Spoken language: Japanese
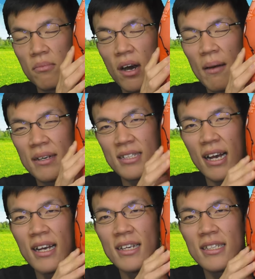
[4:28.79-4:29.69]
甘
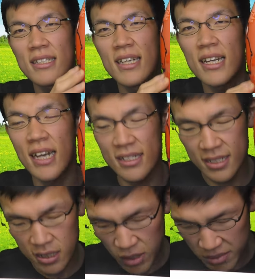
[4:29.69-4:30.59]
さしっかり感じ
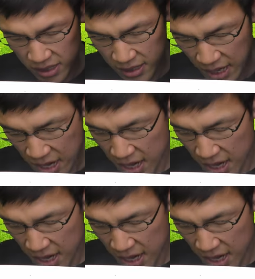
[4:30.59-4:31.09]
させてもらいましたね